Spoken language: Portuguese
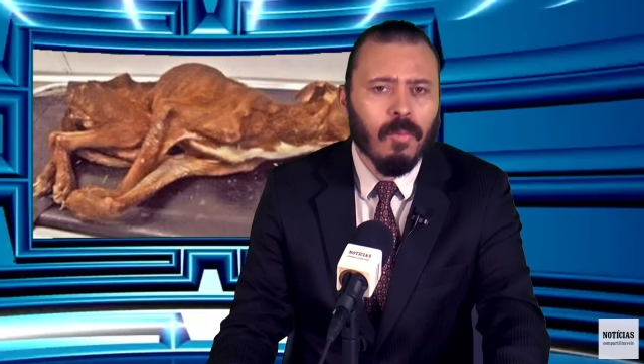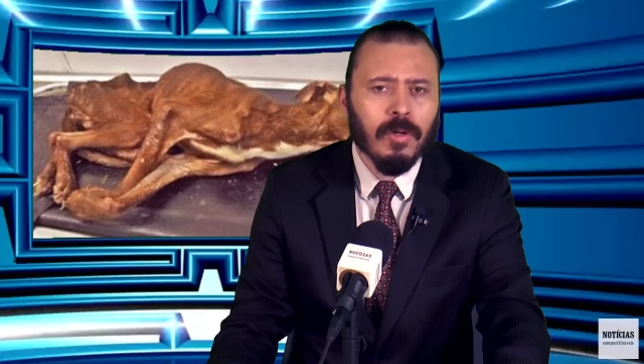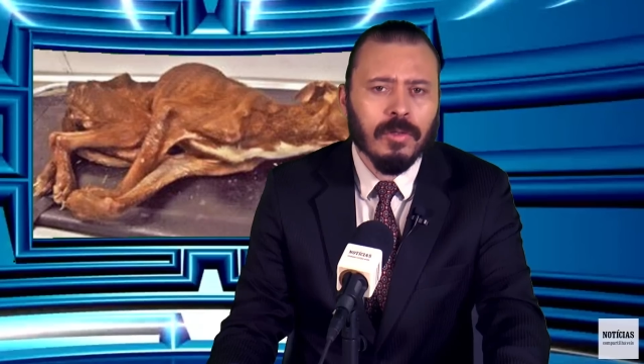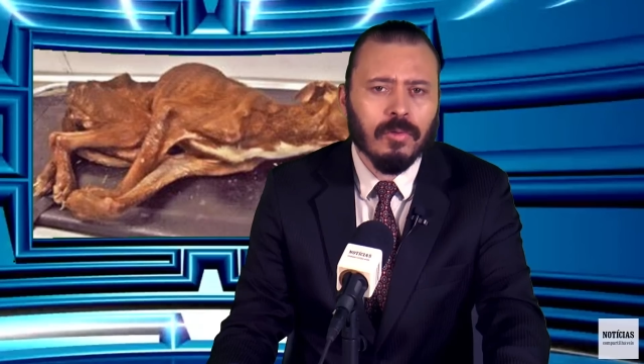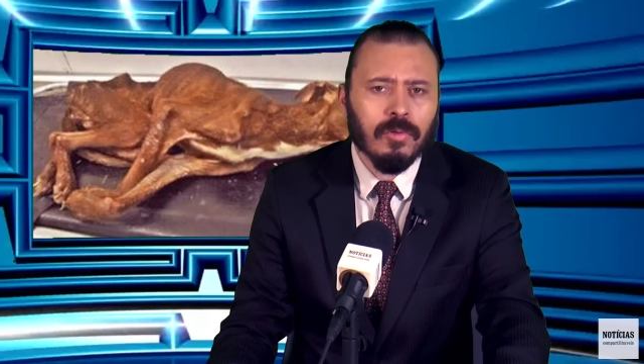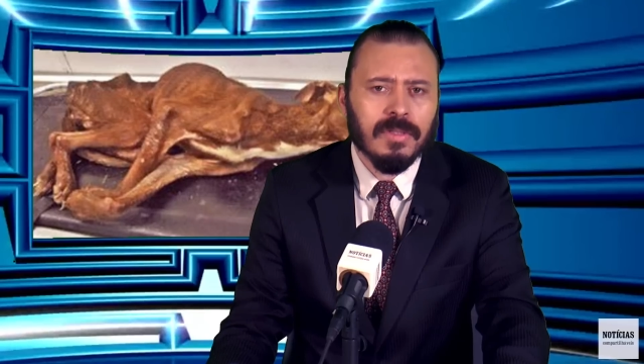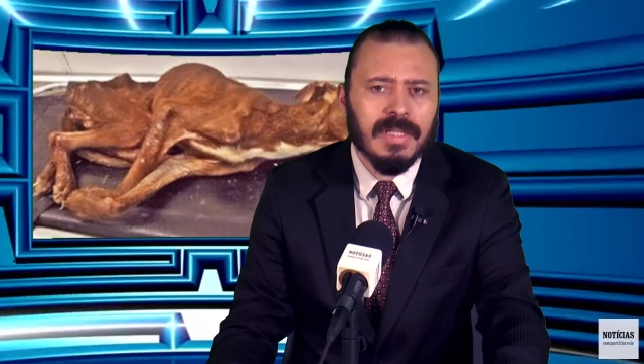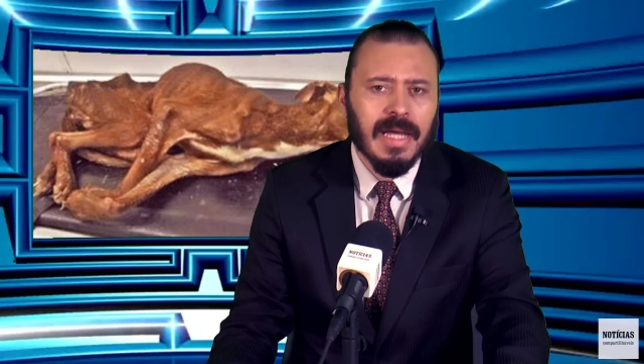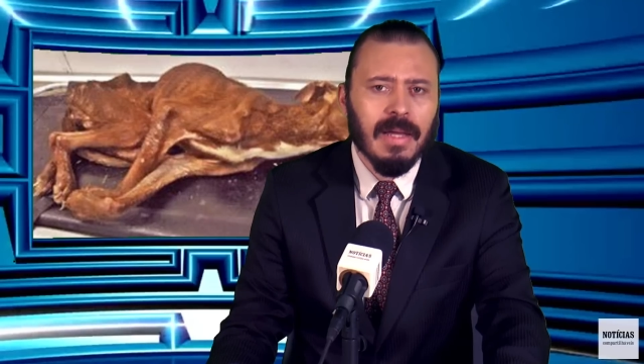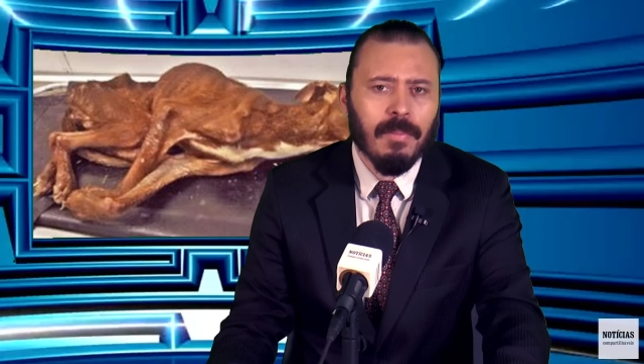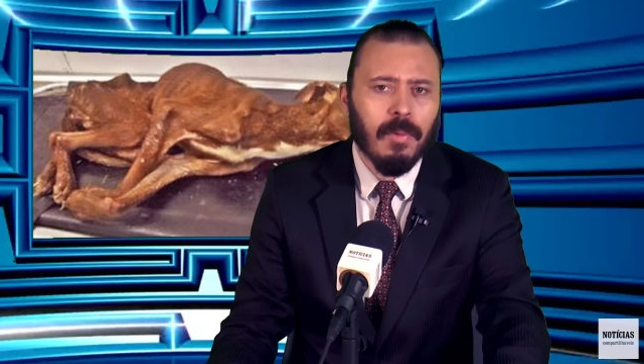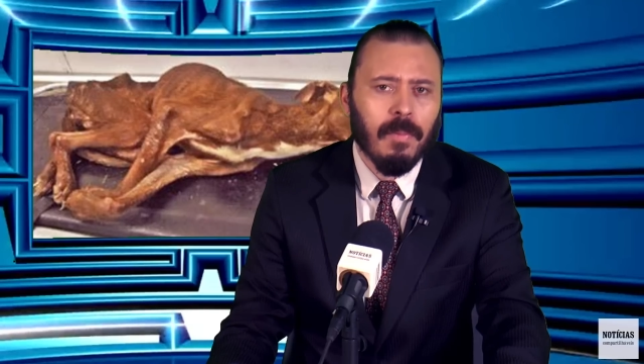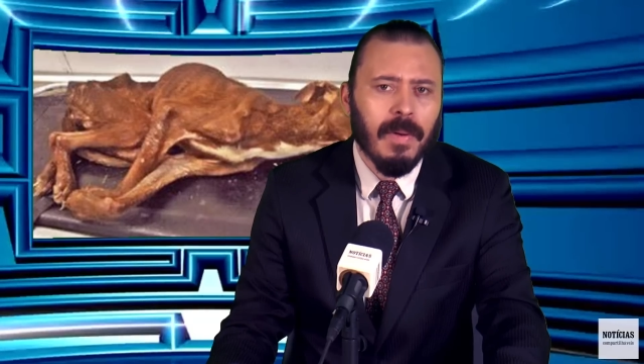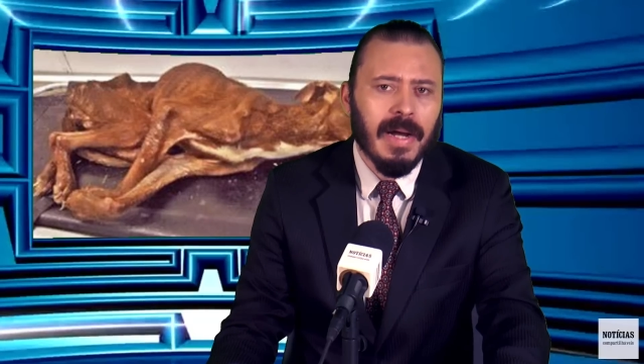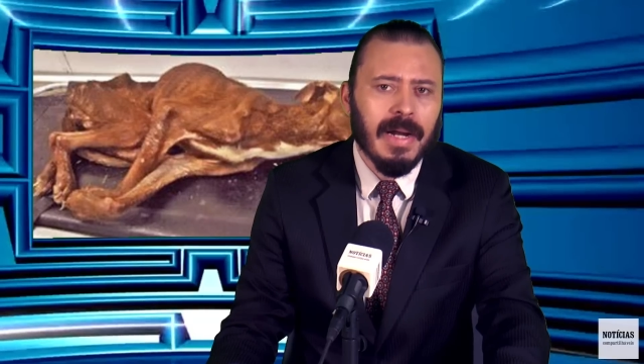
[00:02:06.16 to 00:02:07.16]
muito
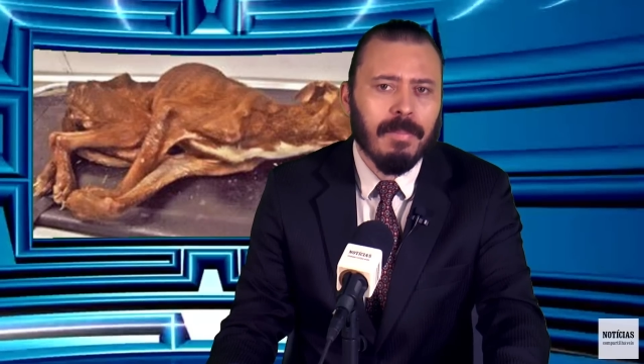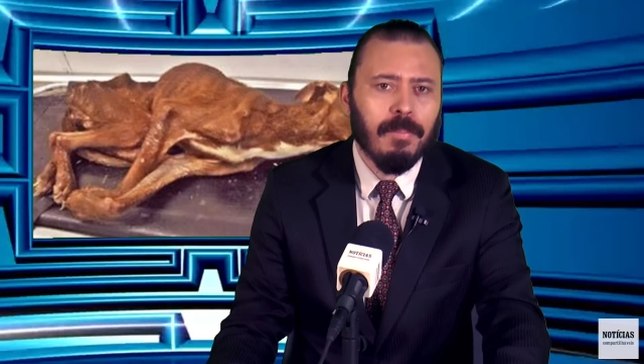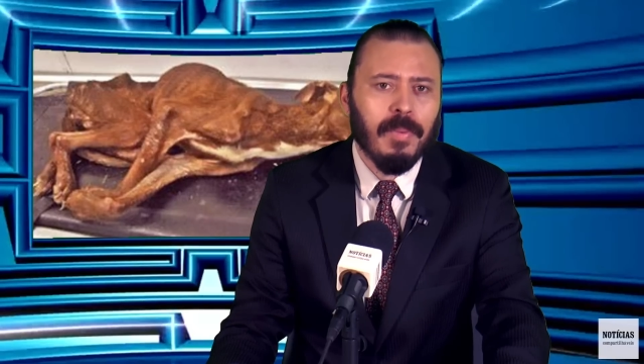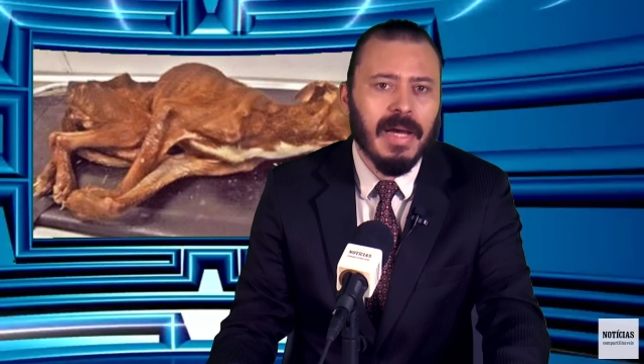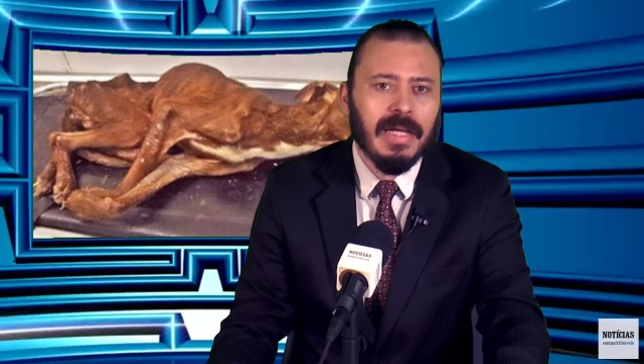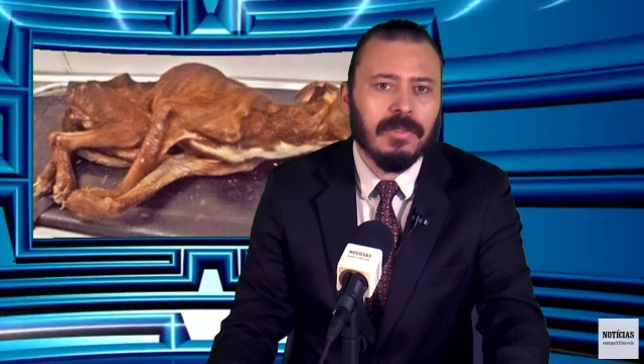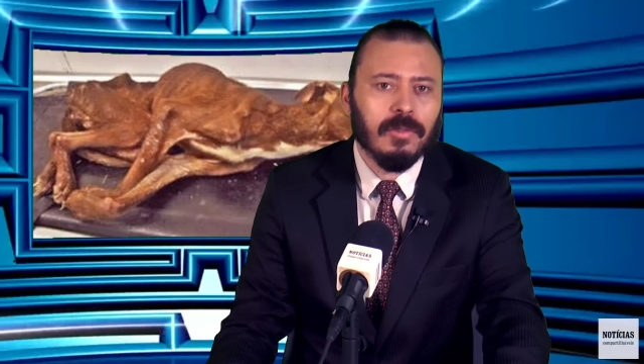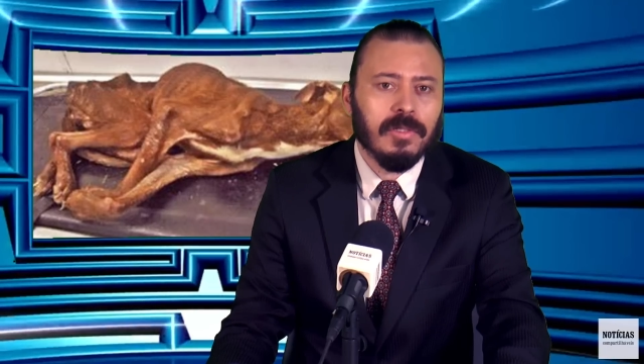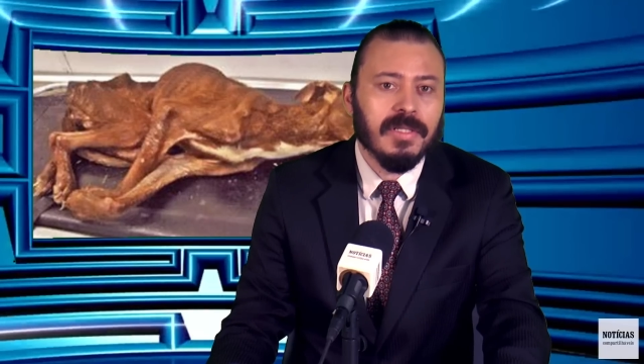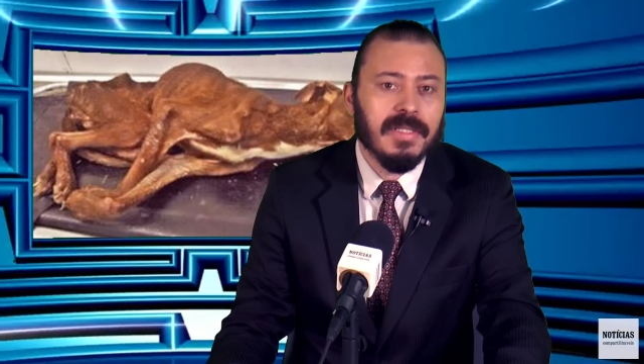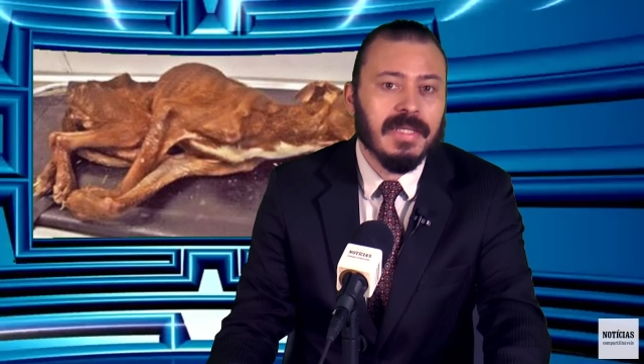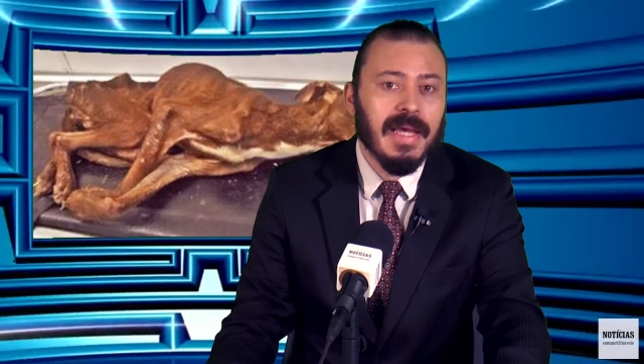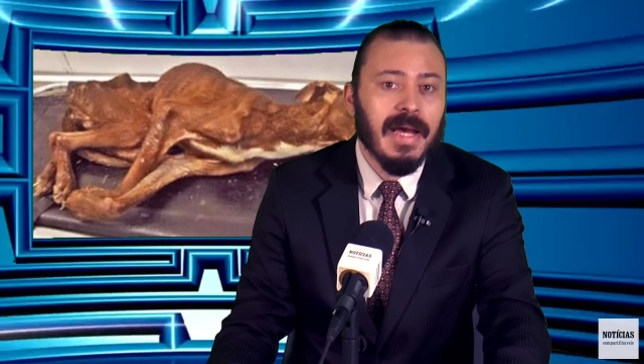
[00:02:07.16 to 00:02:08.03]
tempo para Patrick se